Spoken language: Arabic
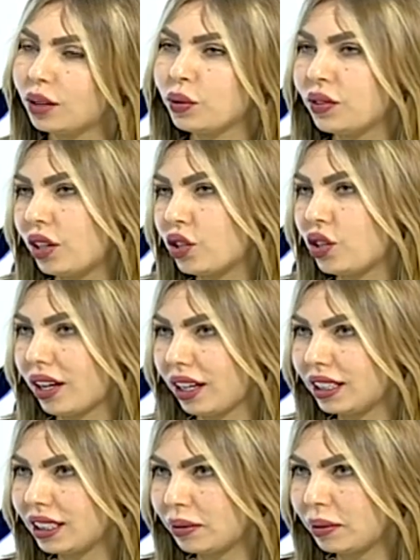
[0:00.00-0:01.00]
مفاجاه
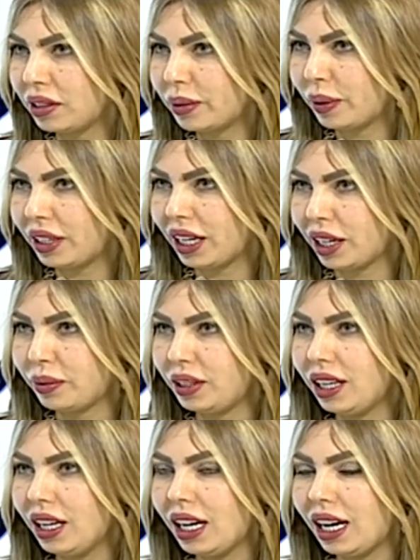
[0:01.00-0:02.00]
كانت بالنسبه لاربيل
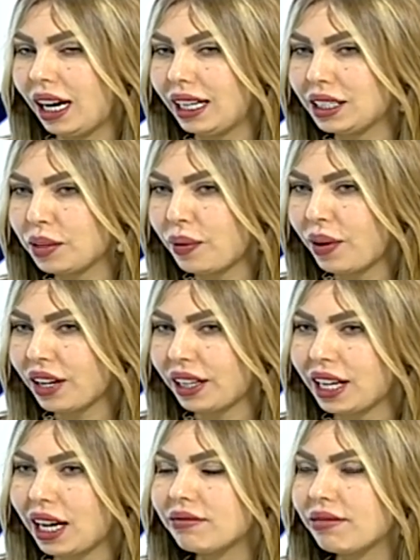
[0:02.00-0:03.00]
صحيح. على اعتبار
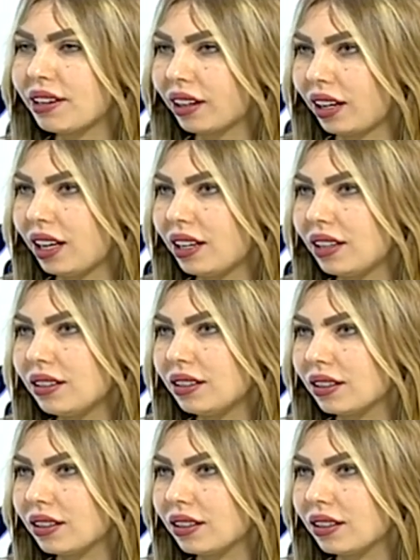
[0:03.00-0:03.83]
يعني هالفريقين